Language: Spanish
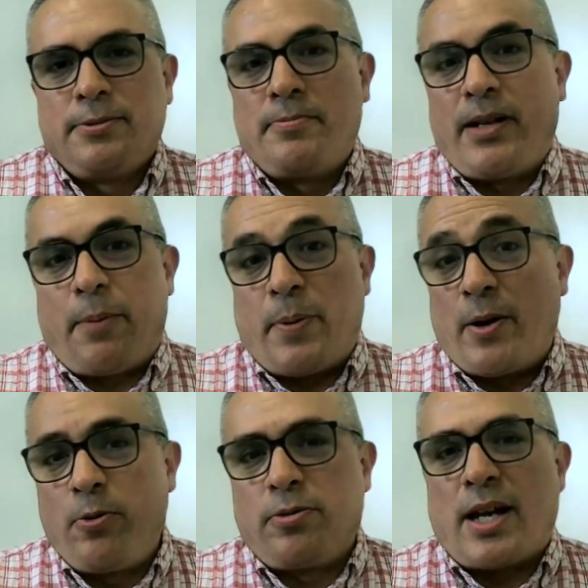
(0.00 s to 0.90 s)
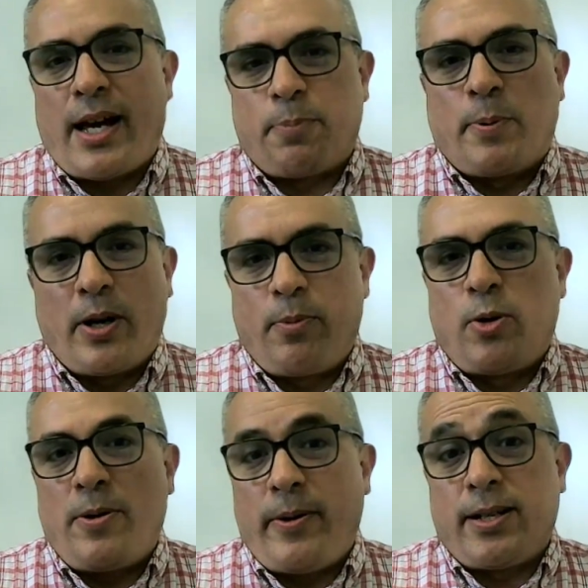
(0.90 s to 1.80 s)
La pregunta es,
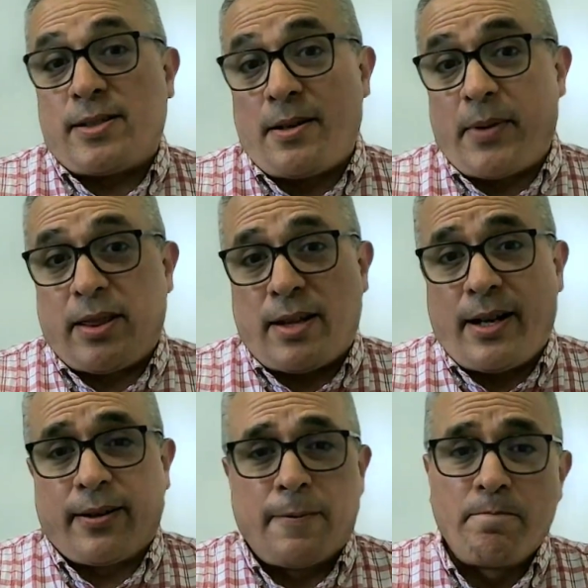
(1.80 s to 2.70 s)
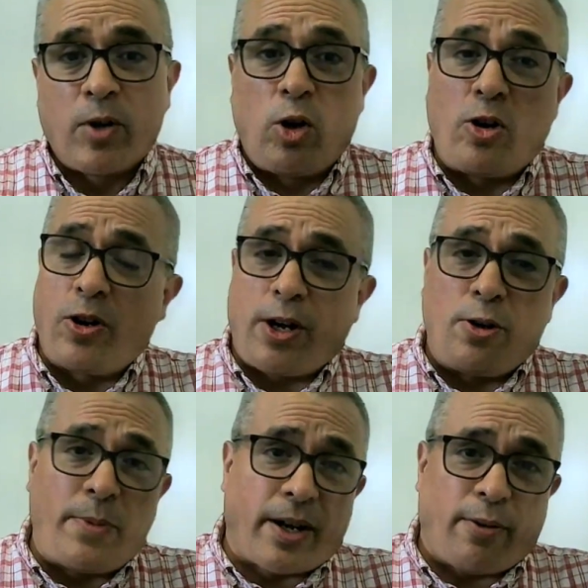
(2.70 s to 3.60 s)
¿podemos vivir sin mentir? Ojo que
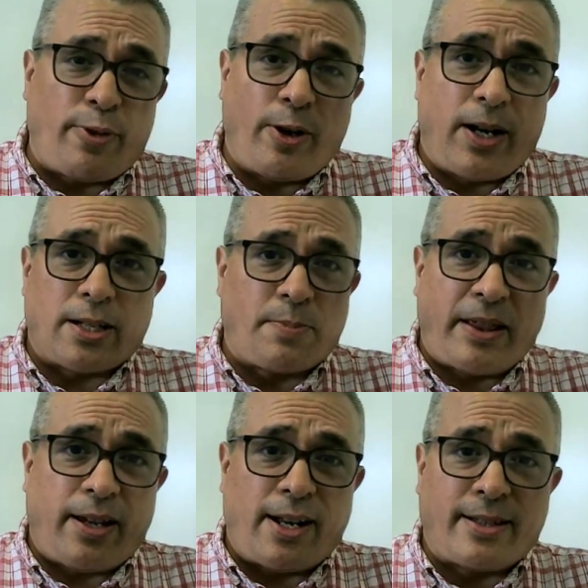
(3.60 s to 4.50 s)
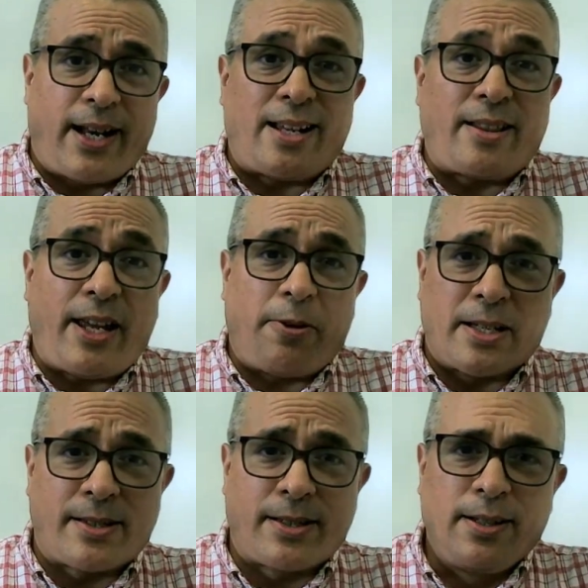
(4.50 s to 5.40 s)
no me refiero a las mentiras
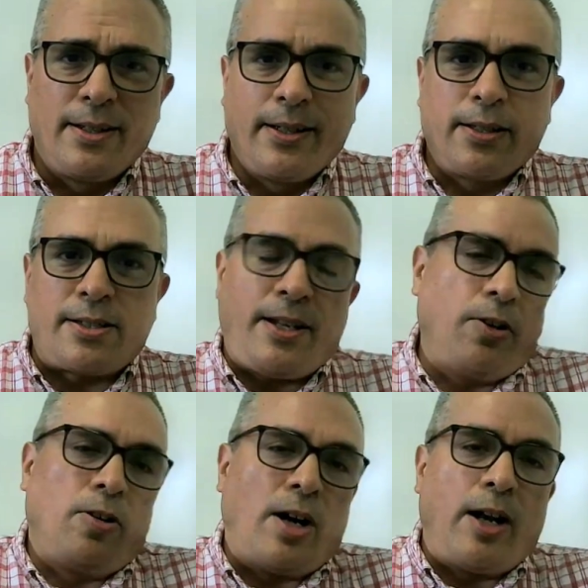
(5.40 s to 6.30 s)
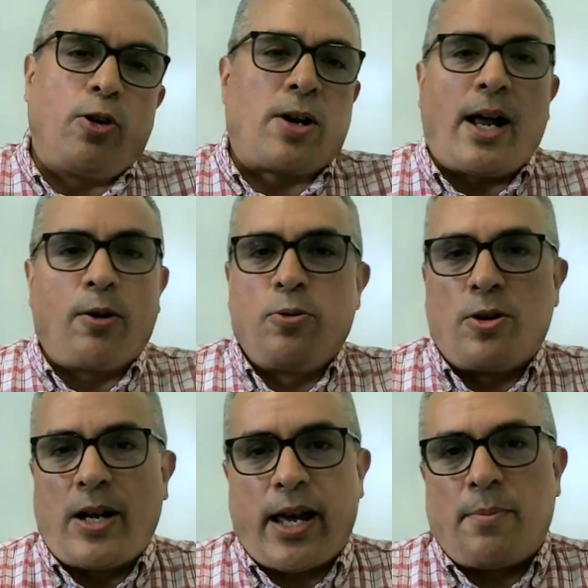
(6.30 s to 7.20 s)
delictivas, sino a los que
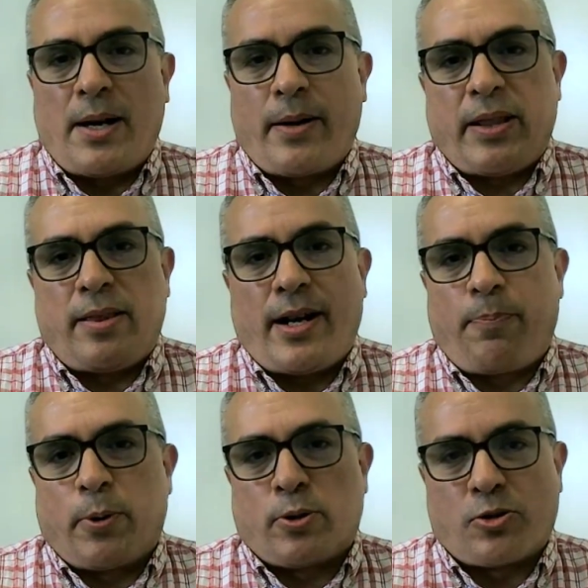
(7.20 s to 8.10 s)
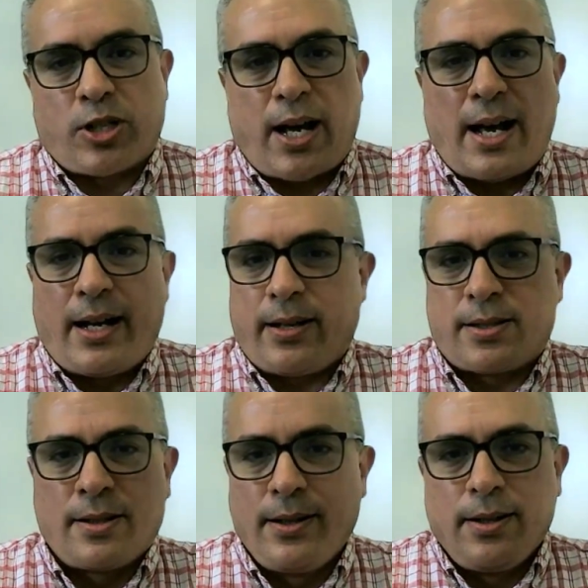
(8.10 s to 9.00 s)
algunos le llaman mentiras
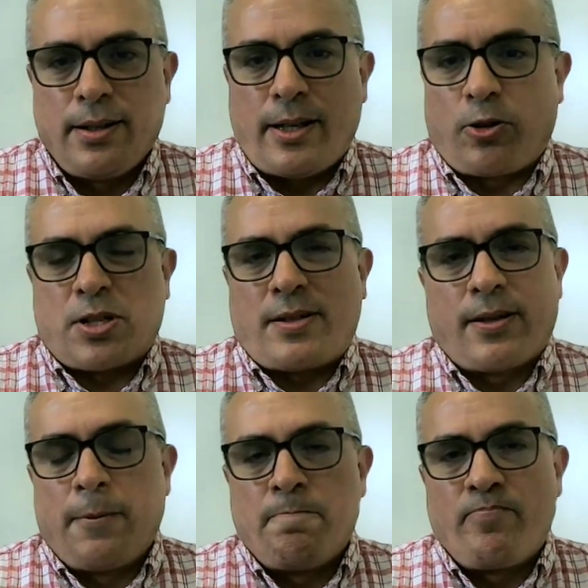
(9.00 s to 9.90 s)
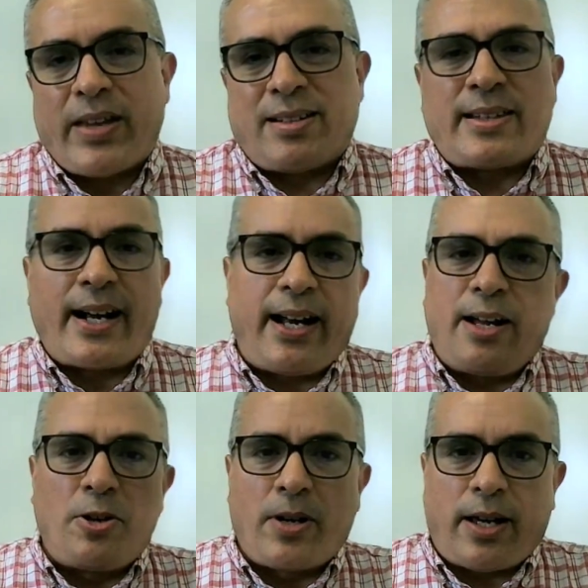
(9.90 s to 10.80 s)
prosociales. Entonces, está
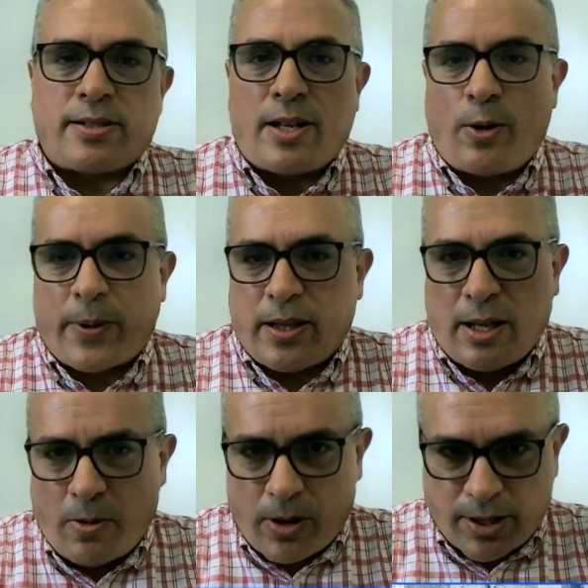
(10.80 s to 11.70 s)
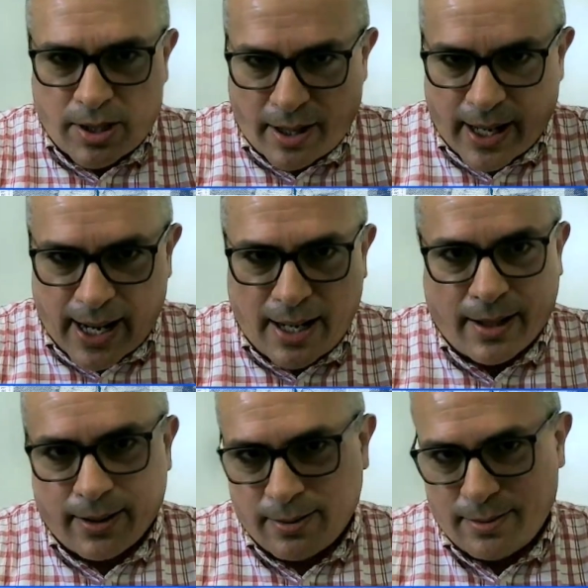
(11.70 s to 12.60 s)
claro que ser objetivo es
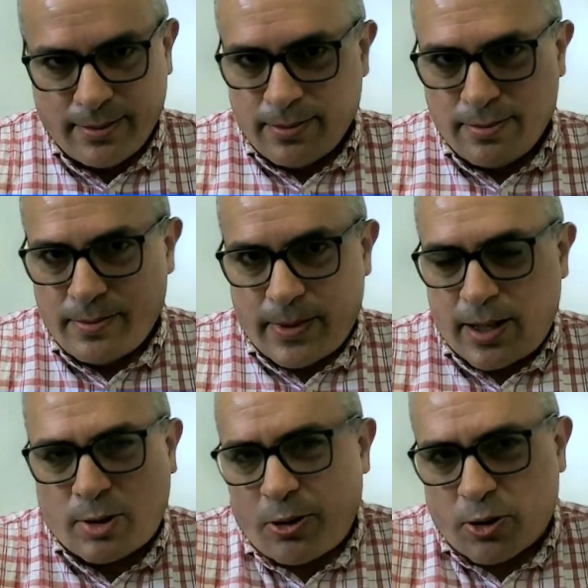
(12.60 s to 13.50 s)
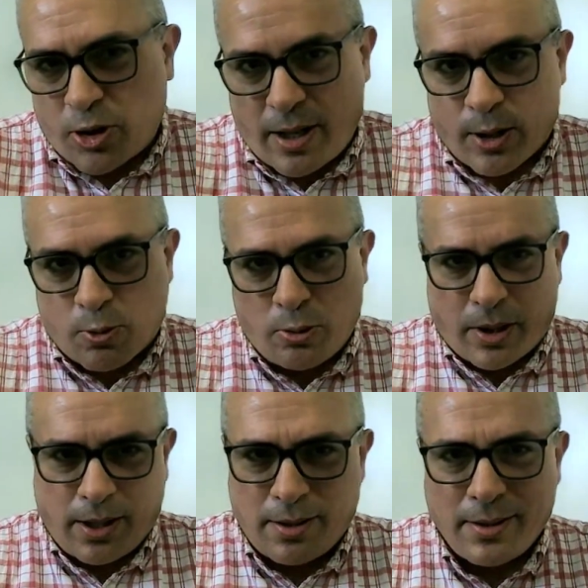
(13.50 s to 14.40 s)
ideal. Eso no se
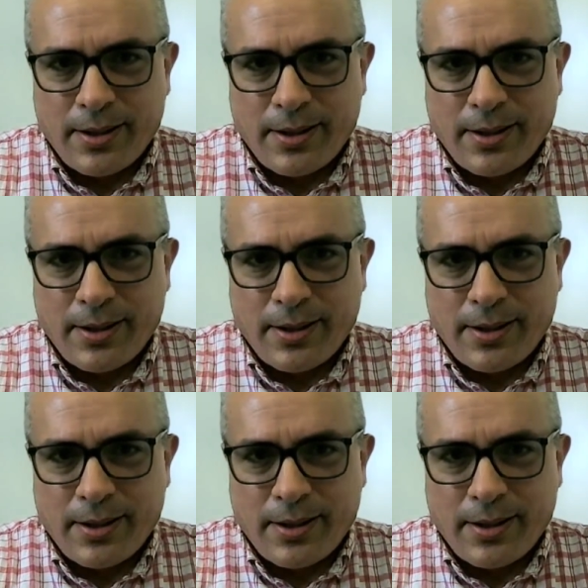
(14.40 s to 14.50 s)
discute.